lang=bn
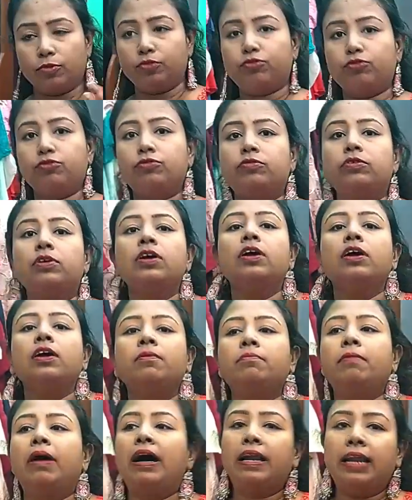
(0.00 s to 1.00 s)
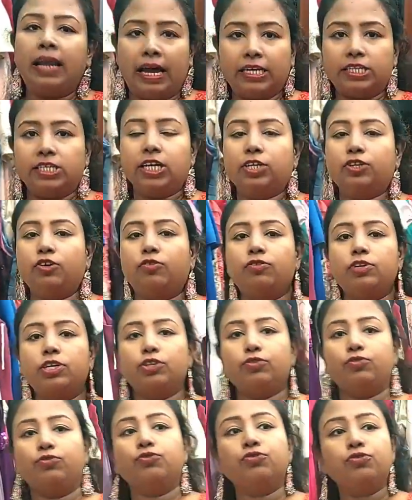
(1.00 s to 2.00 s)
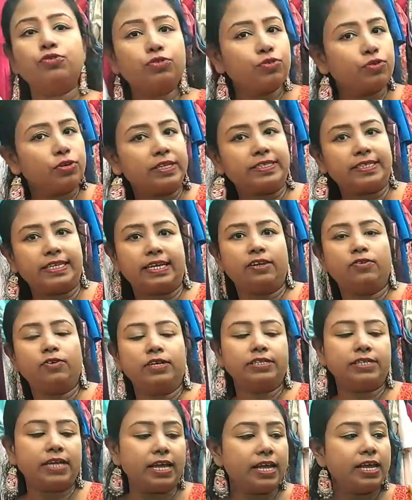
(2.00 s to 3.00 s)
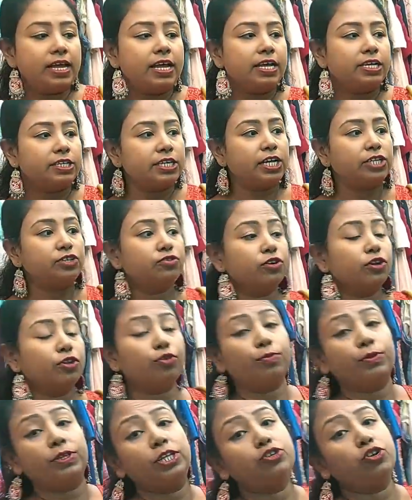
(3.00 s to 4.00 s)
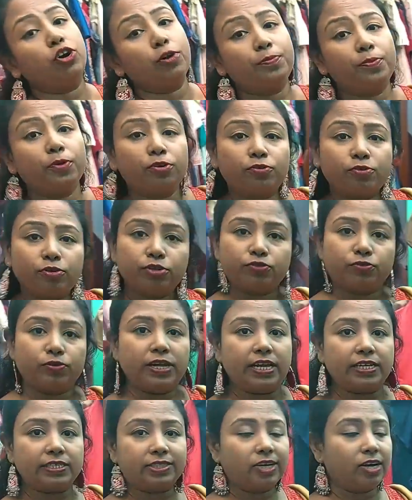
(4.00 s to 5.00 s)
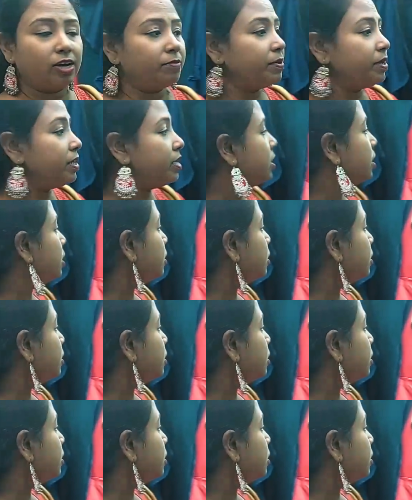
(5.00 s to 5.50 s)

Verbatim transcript: নতুন মাল আসে তখন কিন্তু হুড় করে সেল হয়ে যায় সেই জন্য কিন্তু তোমাদের ঝটপট করে চলে আসতে হবে